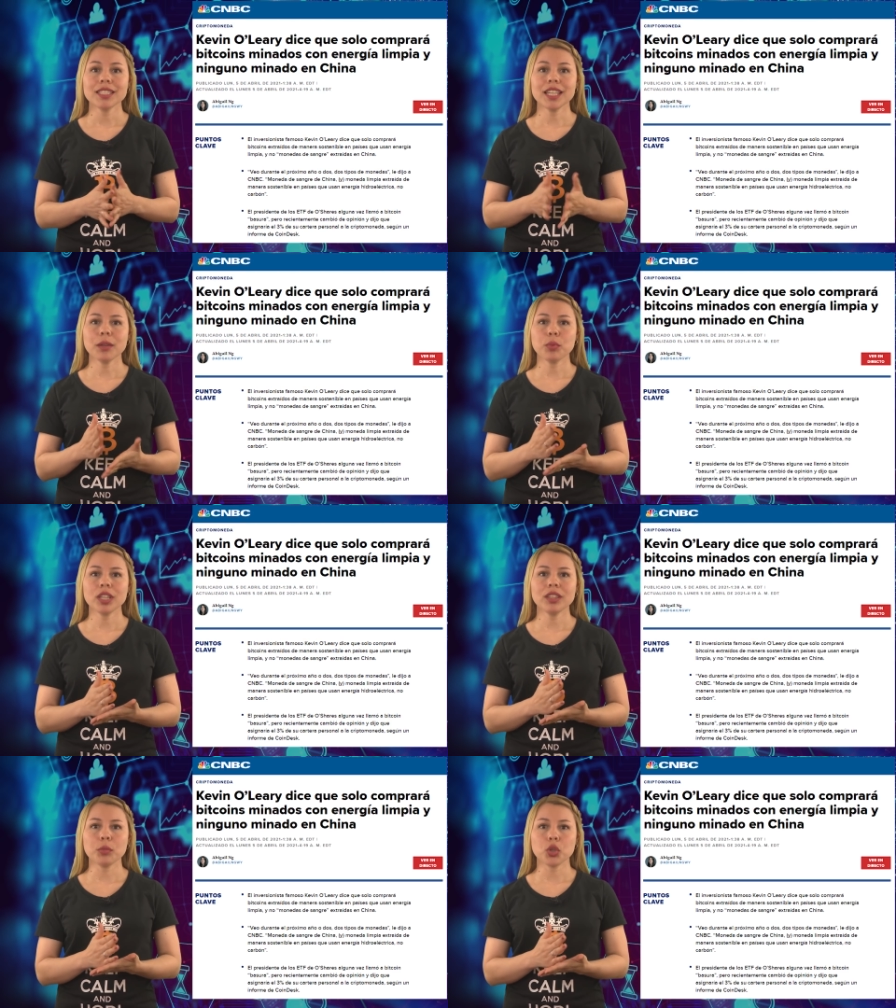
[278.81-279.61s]
ya que
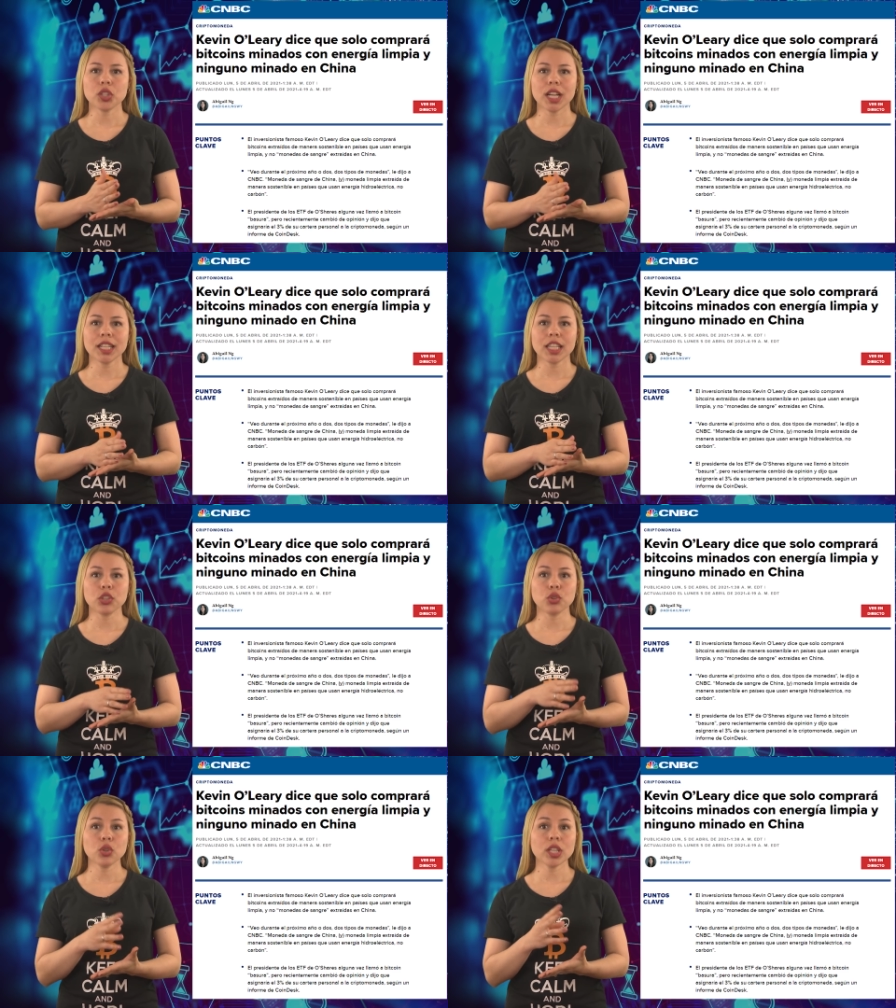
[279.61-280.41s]
pueden demostrar
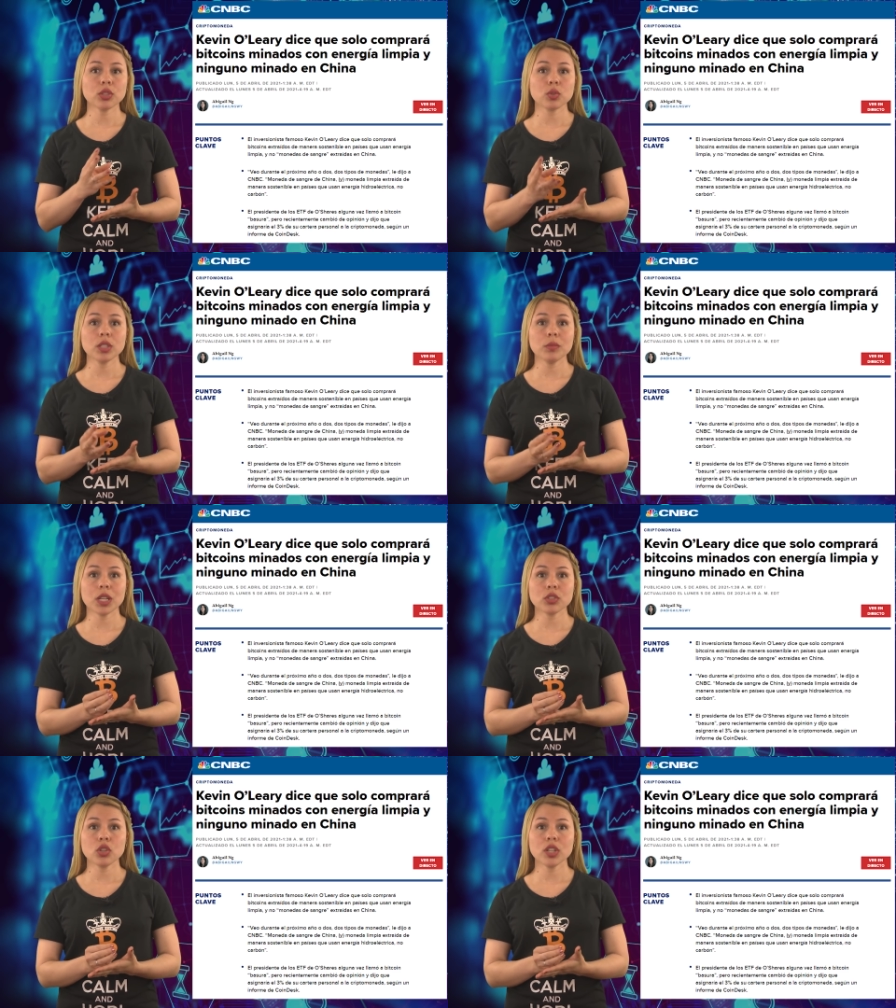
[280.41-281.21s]
que todas sus
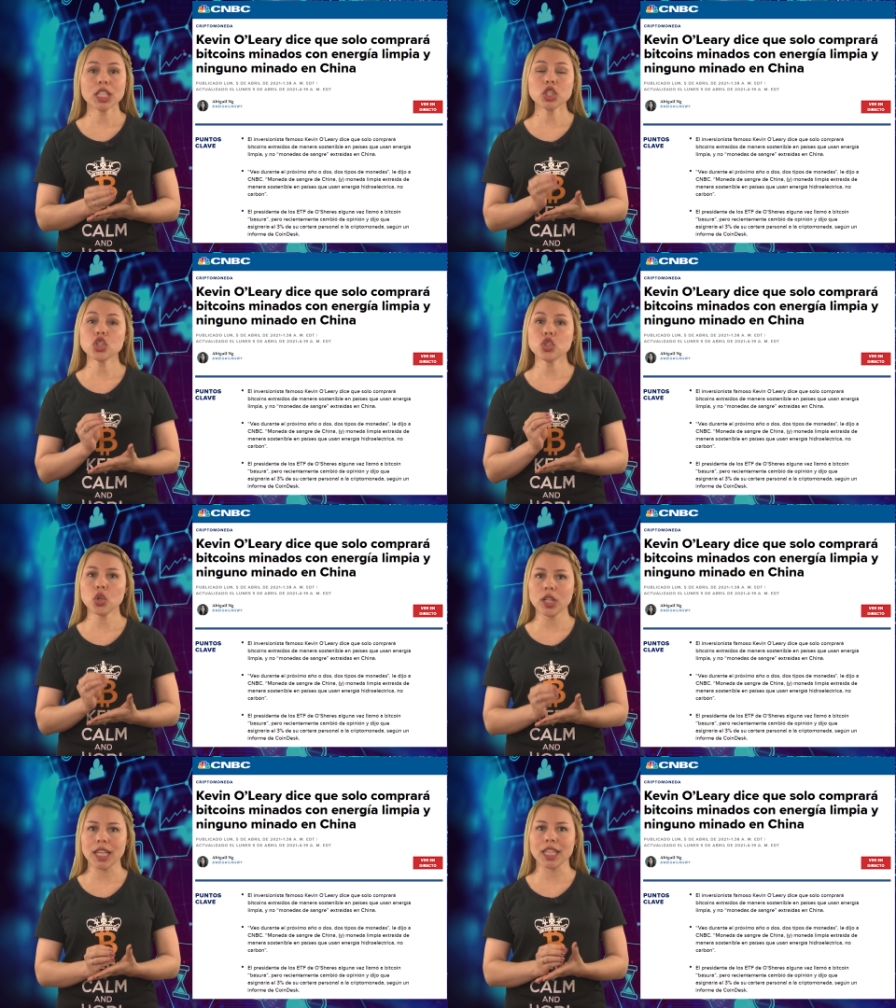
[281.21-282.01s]
inversiones
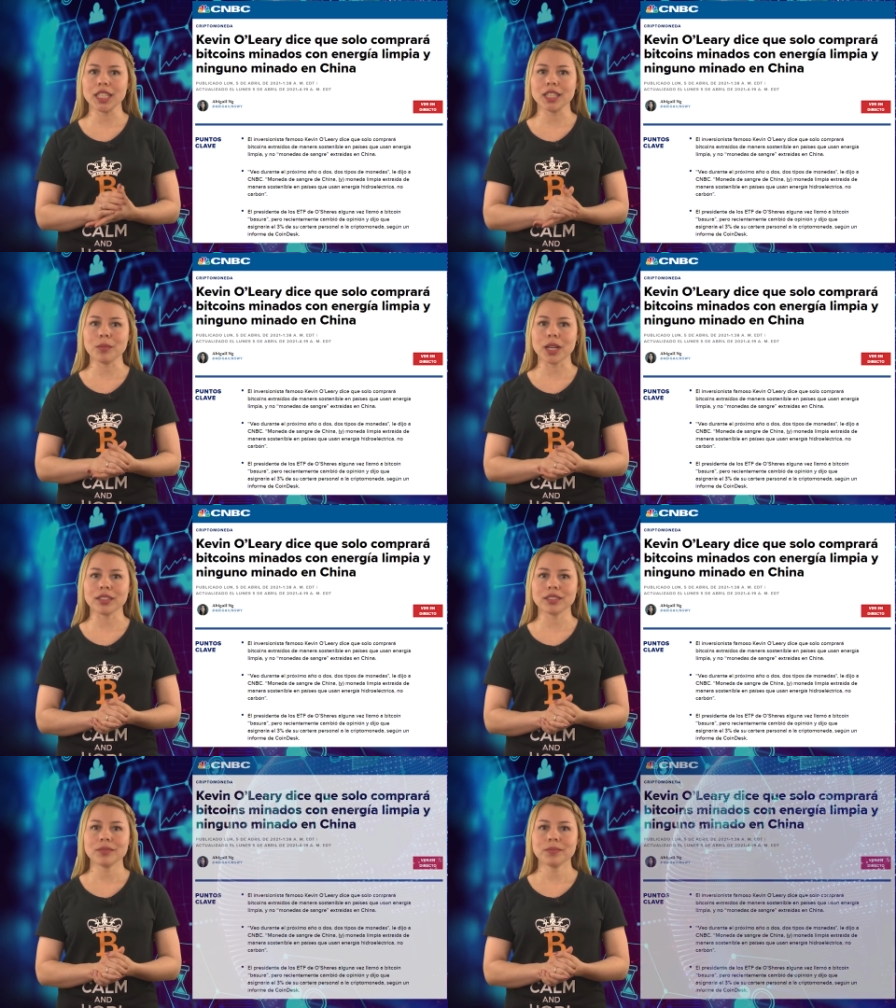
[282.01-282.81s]
son
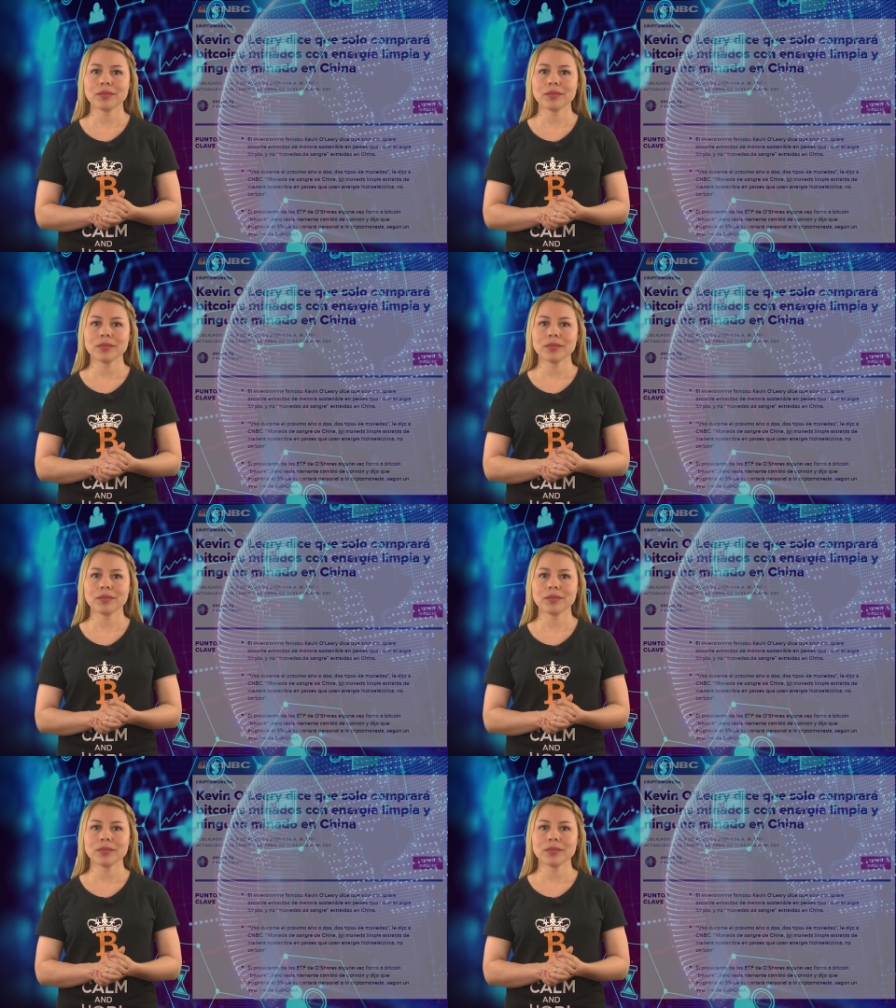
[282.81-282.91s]
legítimas.